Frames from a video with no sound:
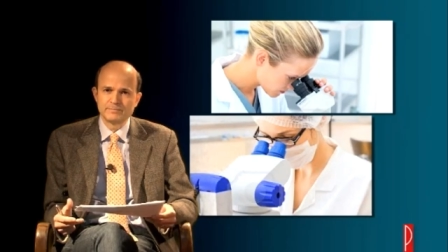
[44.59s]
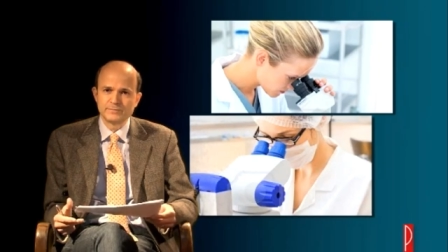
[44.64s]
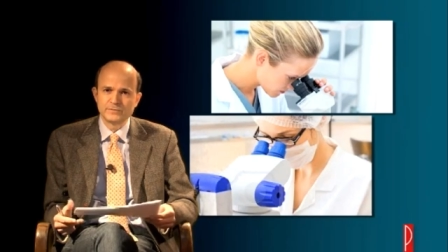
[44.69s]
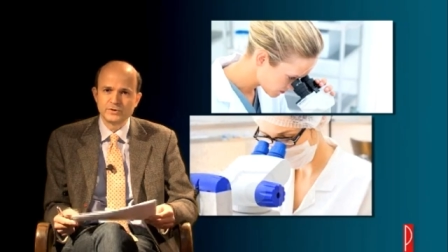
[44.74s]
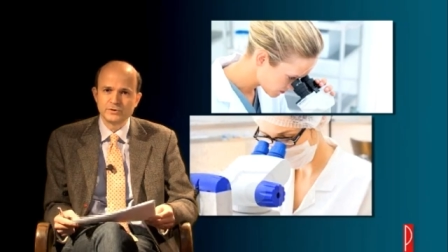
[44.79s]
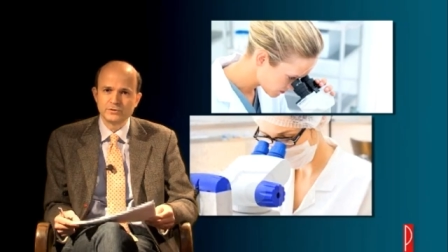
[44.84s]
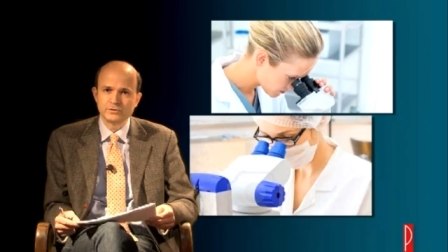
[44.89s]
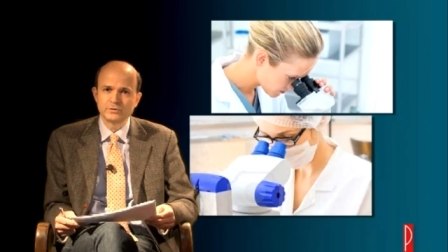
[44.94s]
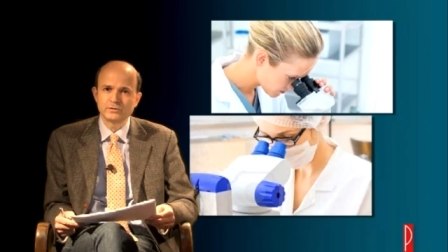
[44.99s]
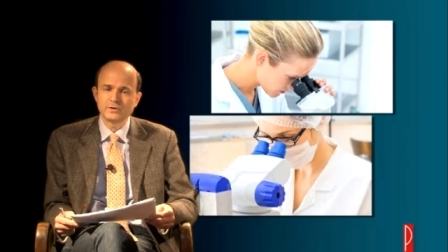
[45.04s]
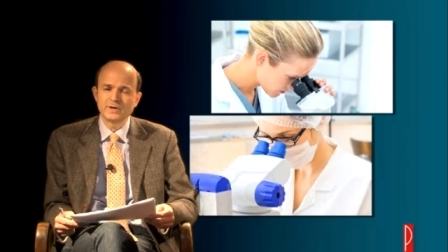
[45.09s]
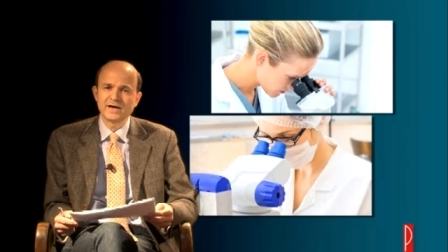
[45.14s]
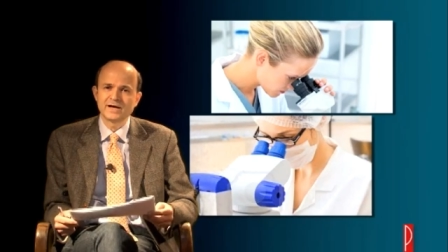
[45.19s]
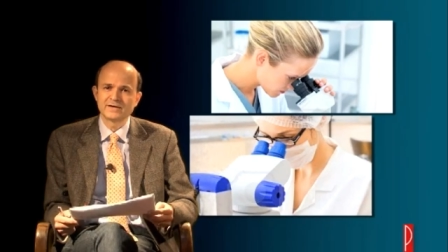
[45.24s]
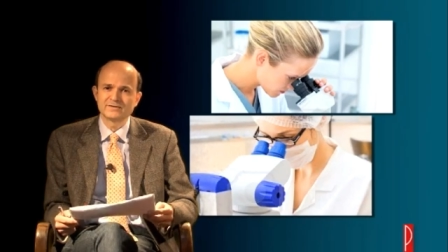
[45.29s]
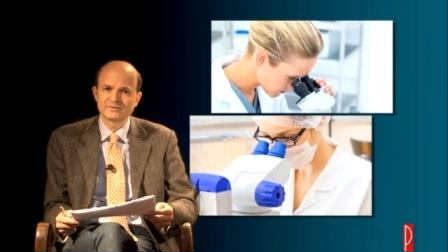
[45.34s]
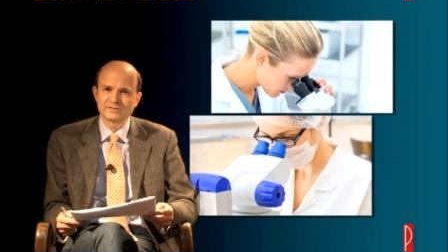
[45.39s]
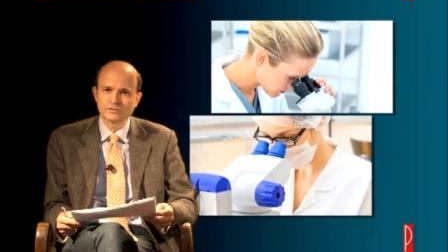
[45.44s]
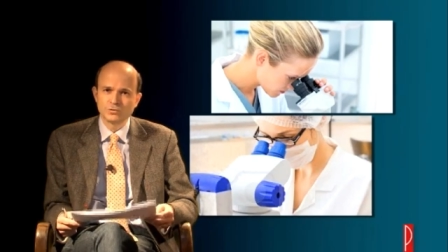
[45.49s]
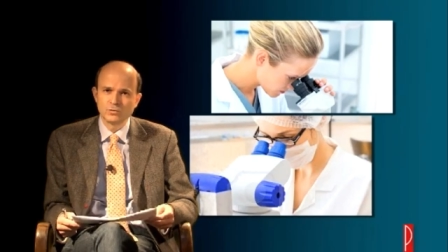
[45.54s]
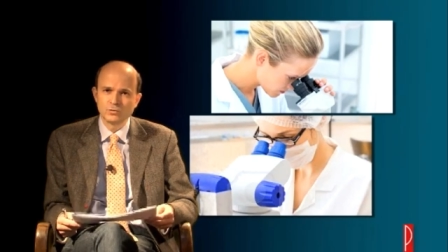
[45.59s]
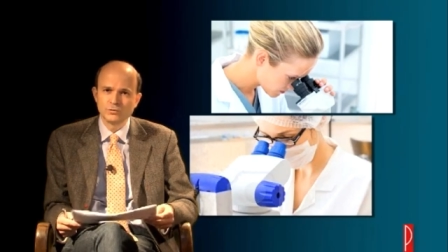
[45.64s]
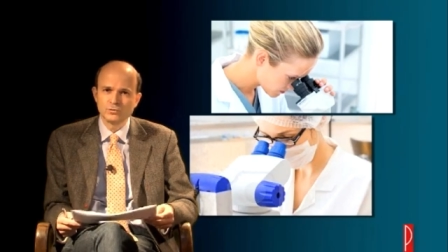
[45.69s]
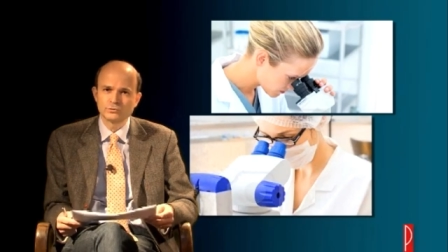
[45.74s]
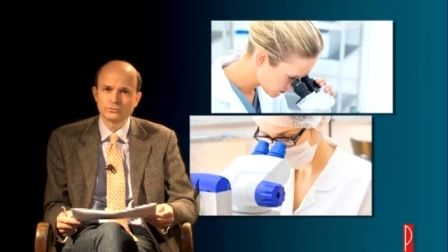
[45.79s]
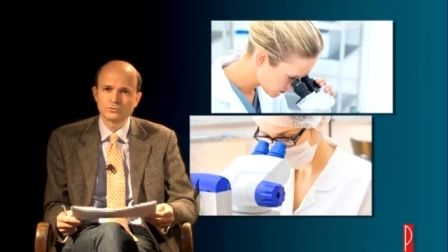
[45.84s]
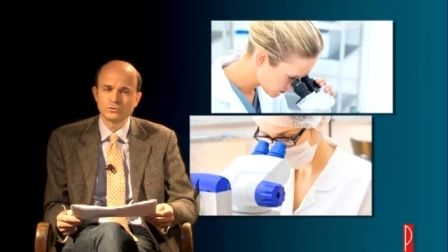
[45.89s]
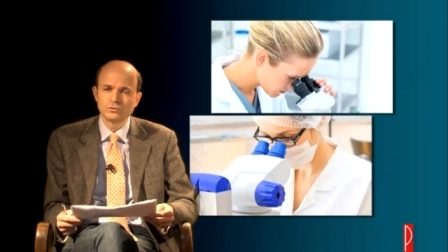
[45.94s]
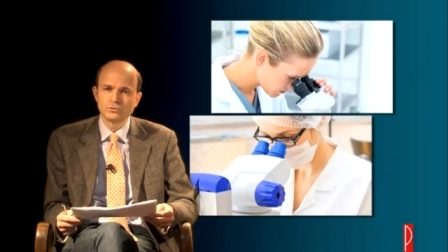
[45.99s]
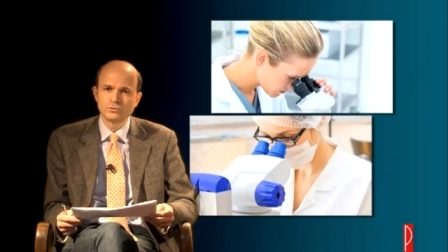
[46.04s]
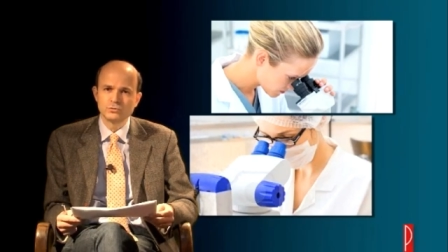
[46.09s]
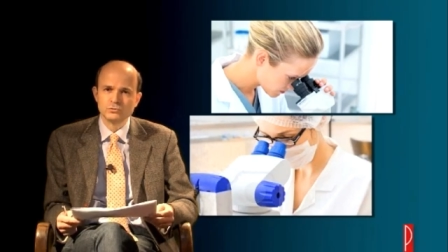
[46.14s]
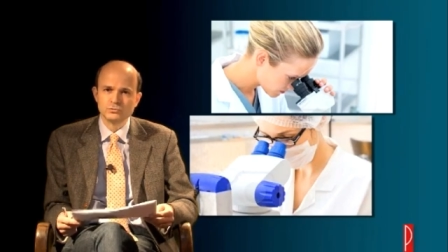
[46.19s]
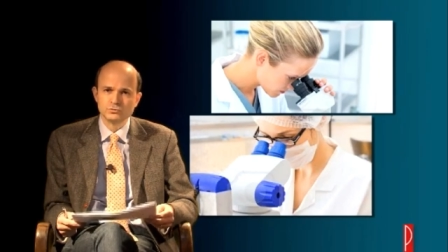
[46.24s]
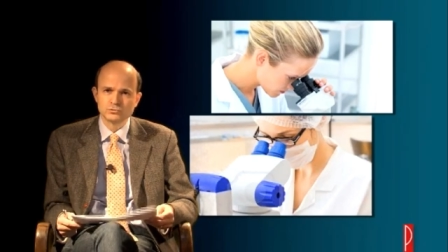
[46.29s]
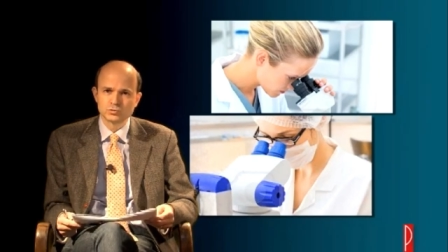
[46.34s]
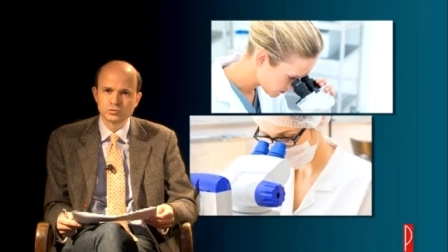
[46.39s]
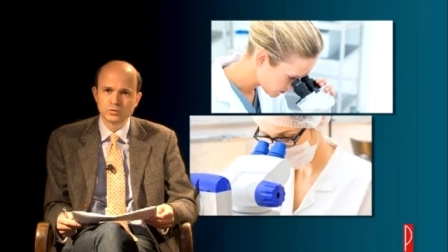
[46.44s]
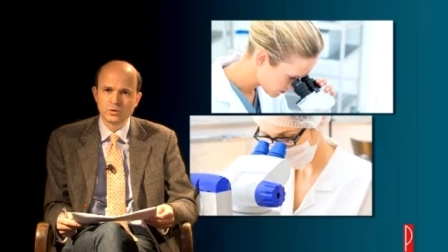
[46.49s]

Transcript: io ascolto un